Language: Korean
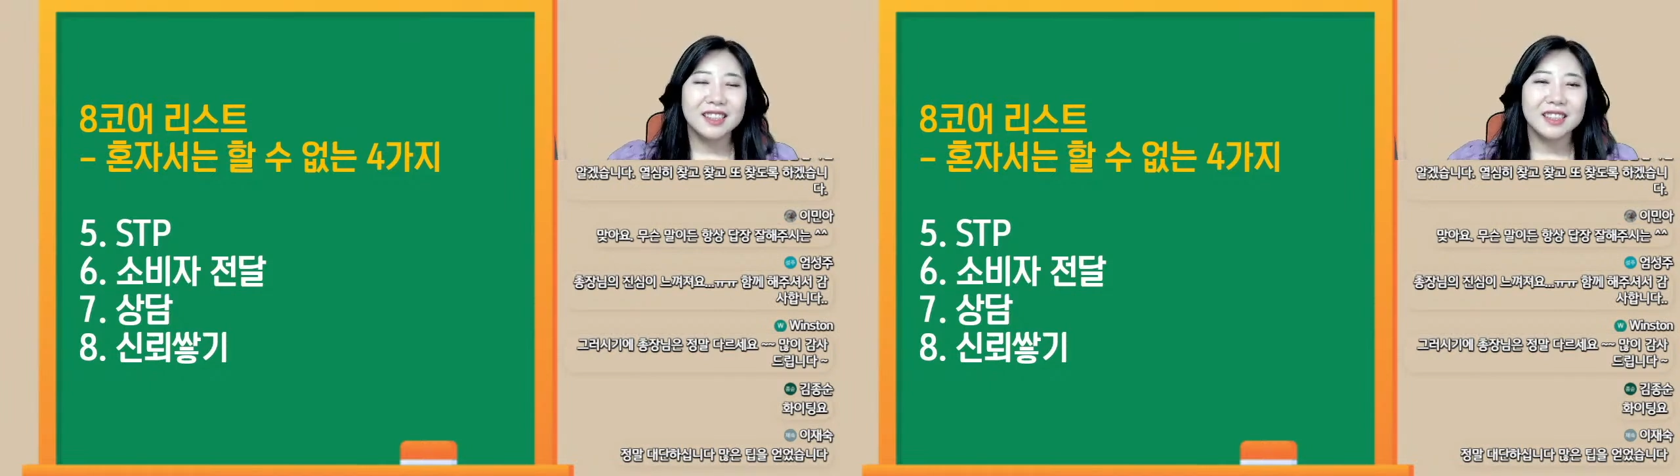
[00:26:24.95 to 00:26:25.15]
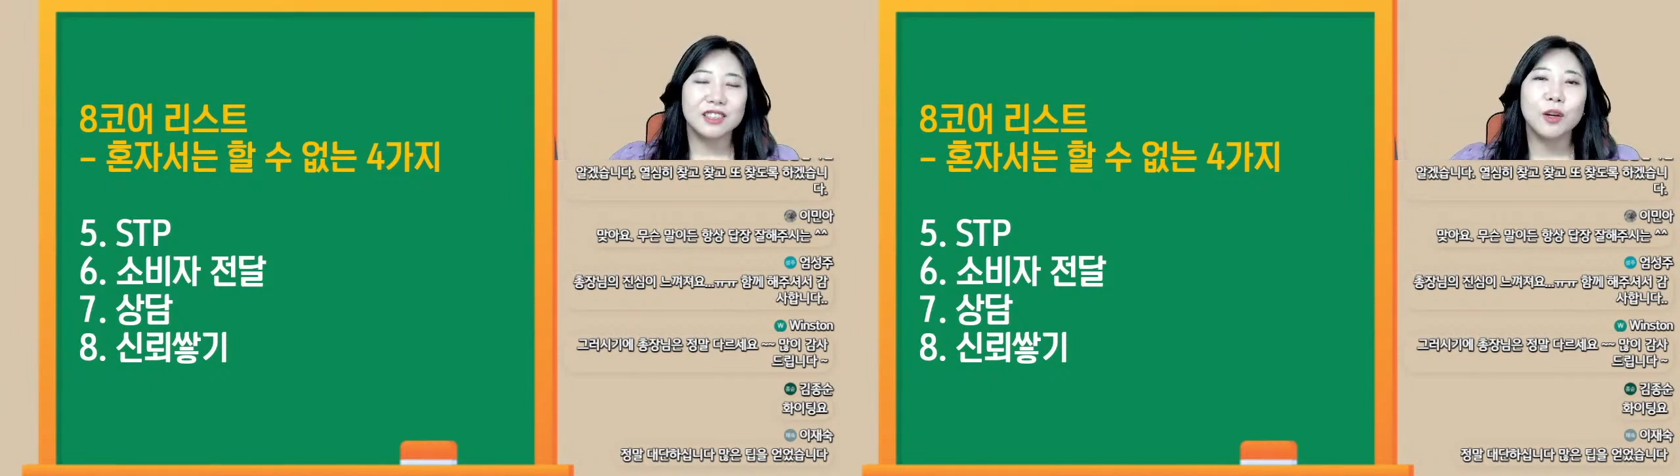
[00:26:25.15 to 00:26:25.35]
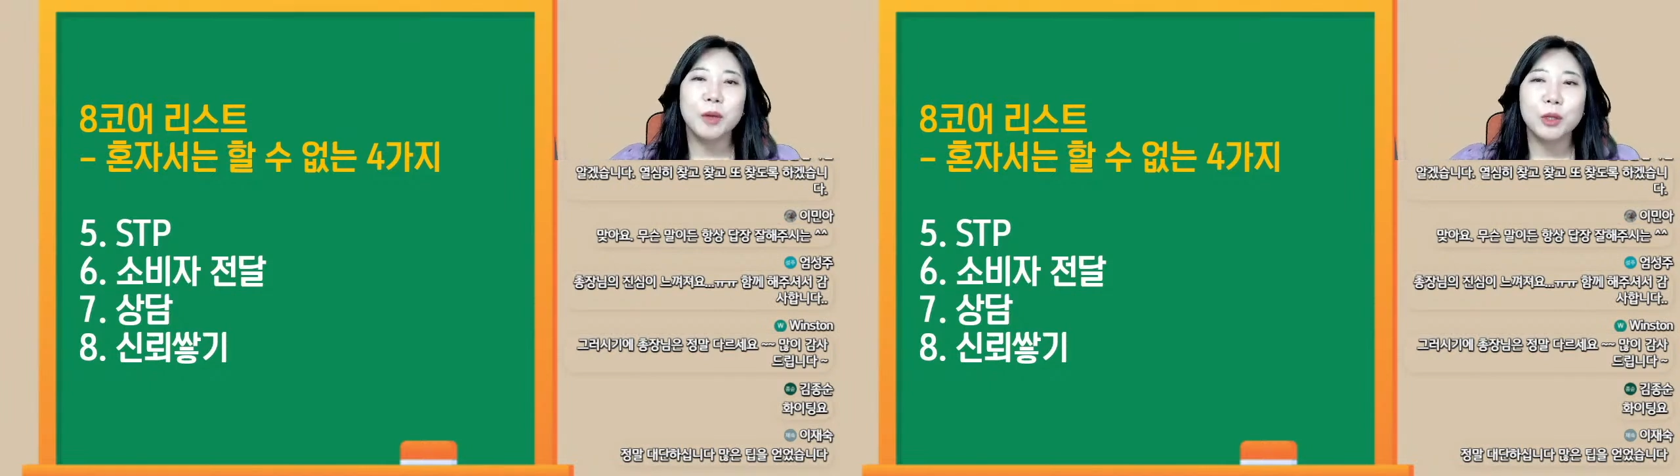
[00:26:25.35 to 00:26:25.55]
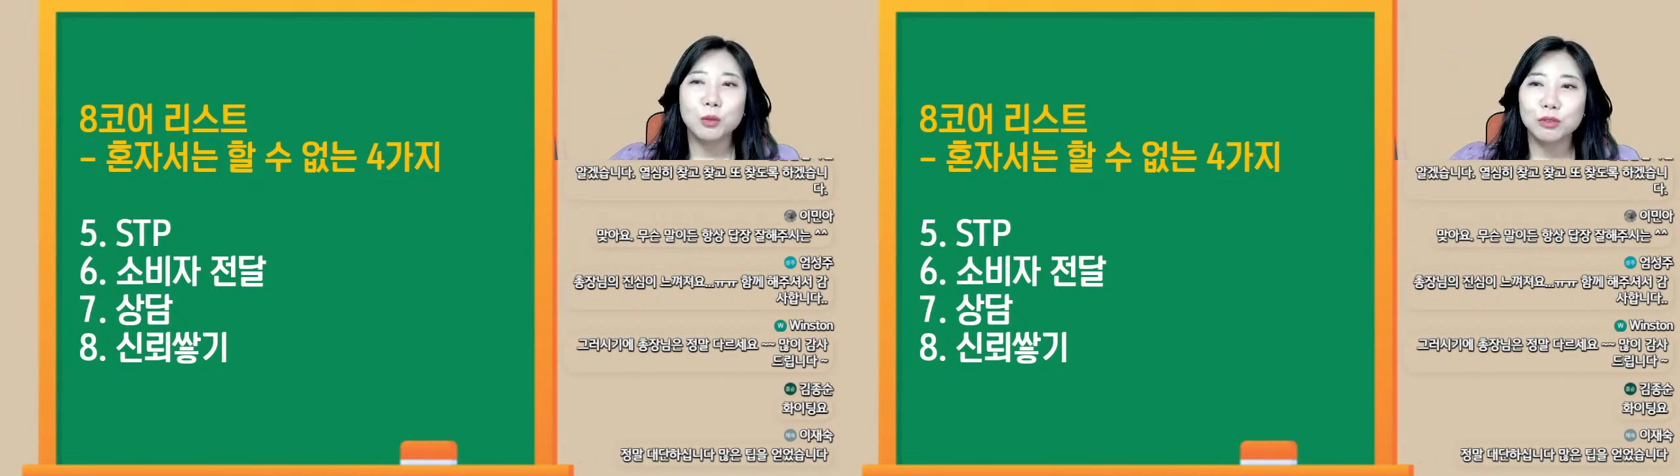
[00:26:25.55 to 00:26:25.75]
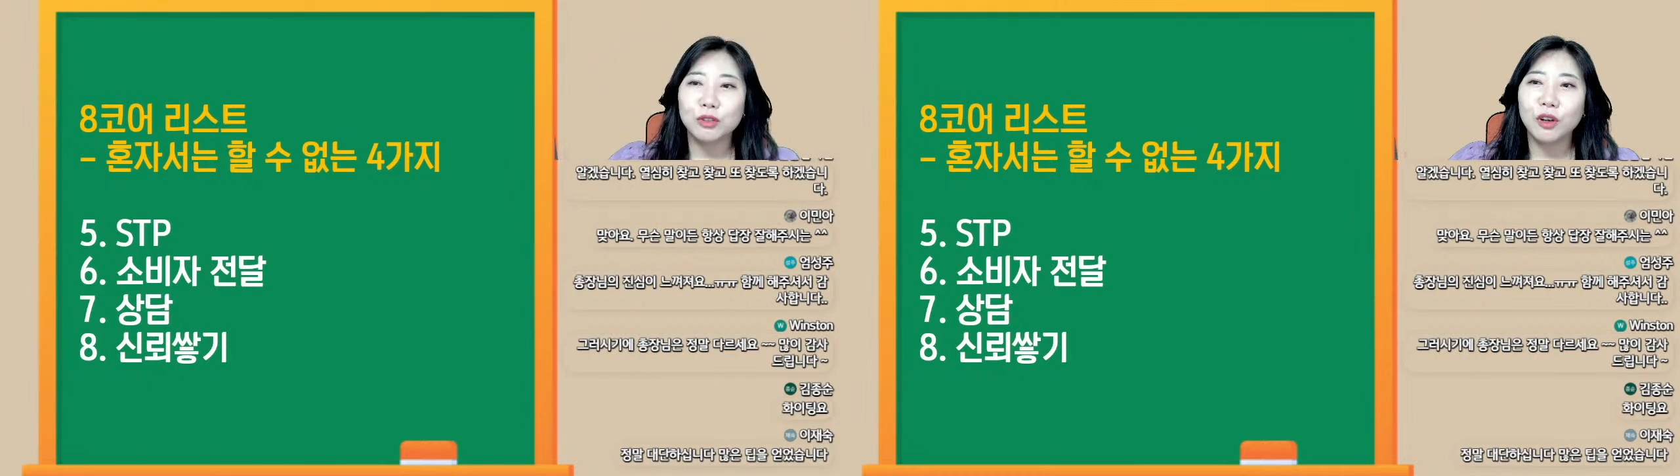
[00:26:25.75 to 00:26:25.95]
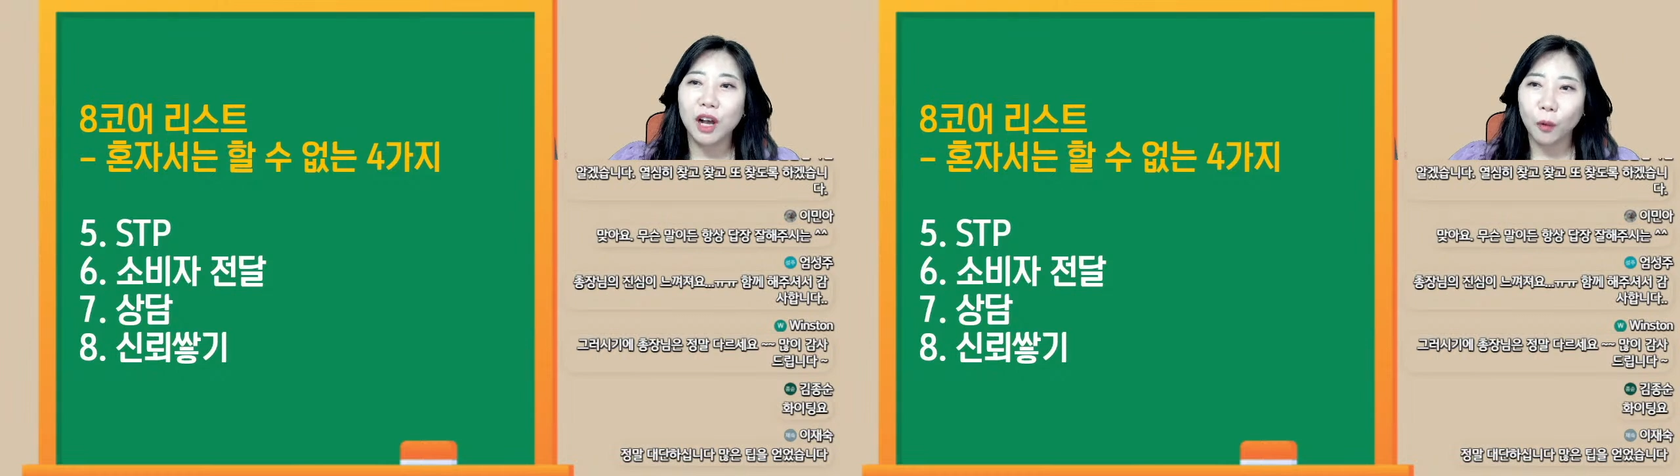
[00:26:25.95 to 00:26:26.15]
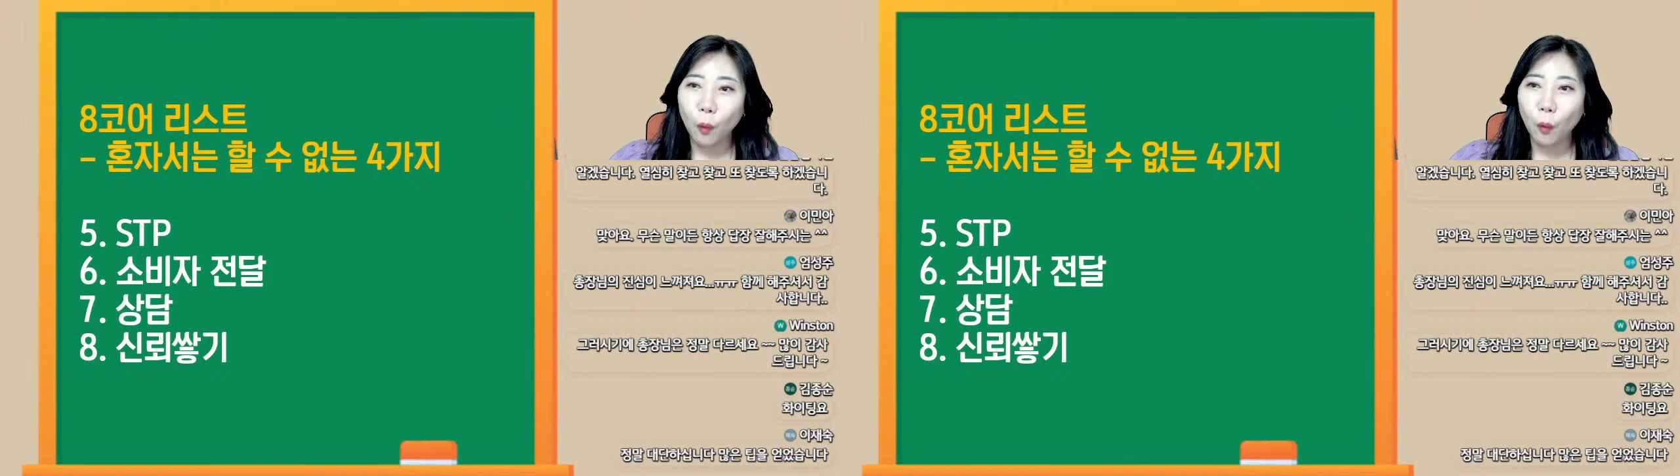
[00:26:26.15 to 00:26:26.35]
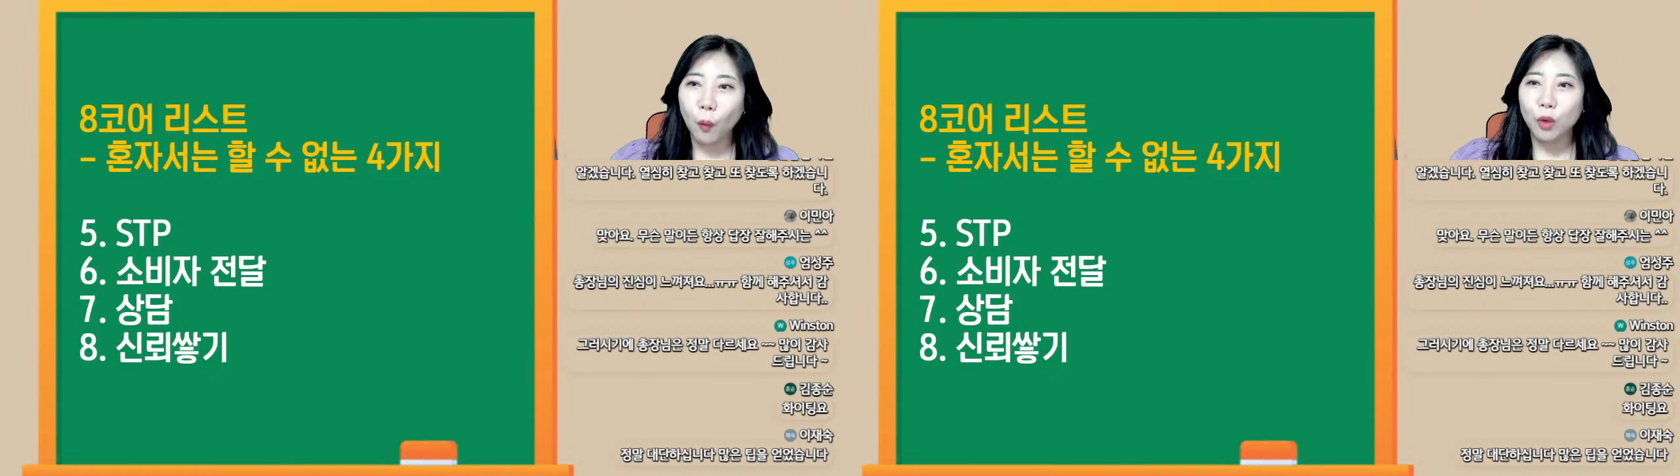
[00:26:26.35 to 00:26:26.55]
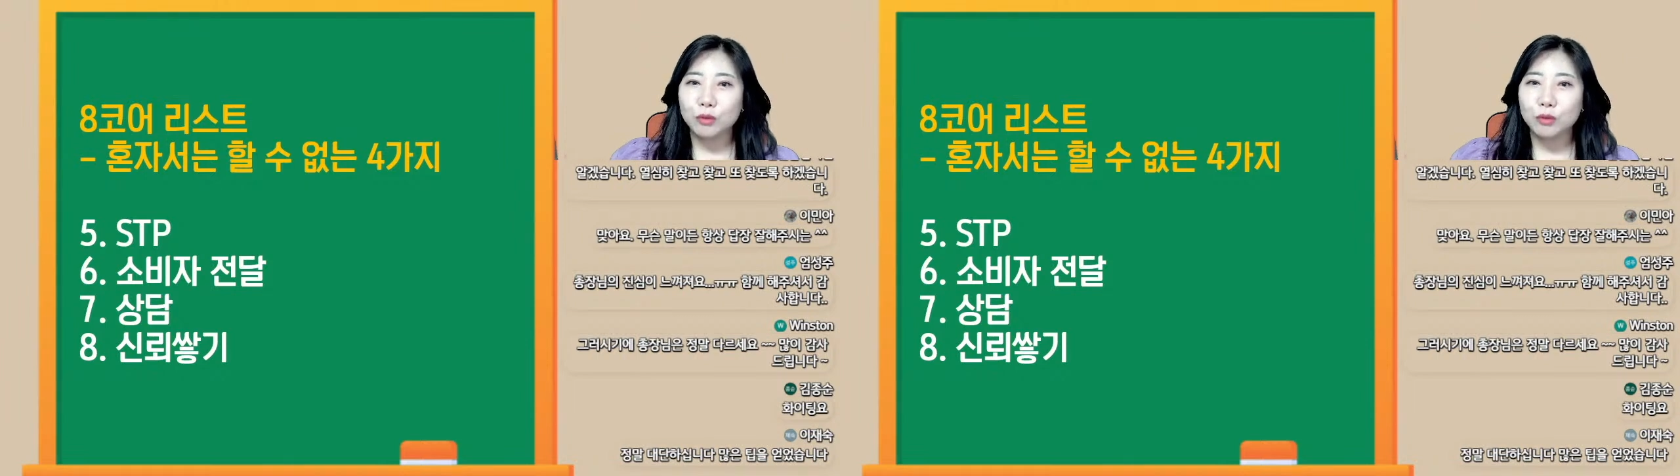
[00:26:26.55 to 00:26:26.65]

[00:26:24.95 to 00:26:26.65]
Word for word: 그럼에도 불구하고